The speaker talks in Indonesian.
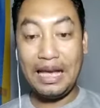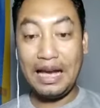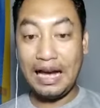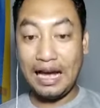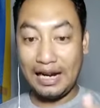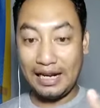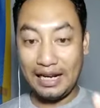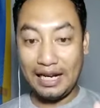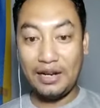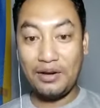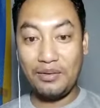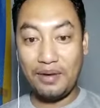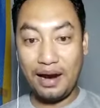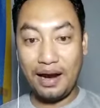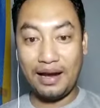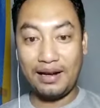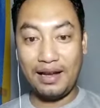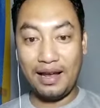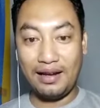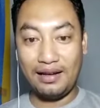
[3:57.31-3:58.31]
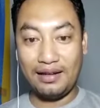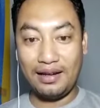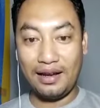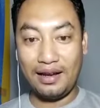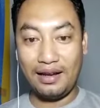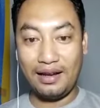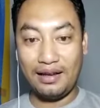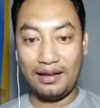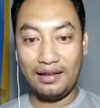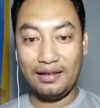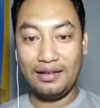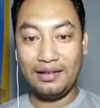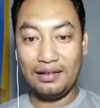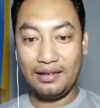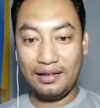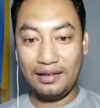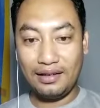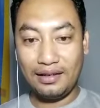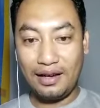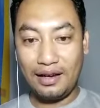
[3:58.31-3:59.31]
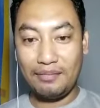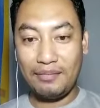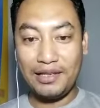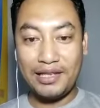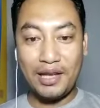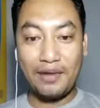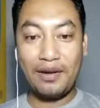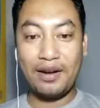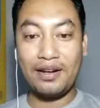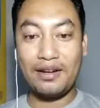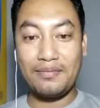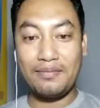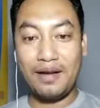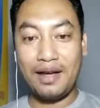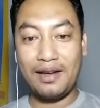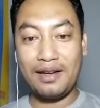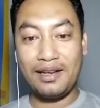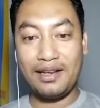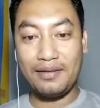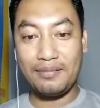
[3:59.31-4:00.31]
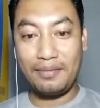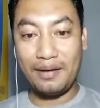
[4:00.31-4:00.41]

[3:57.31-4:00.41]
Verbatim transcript: Karena keuangan Anda, kami salurkan kembali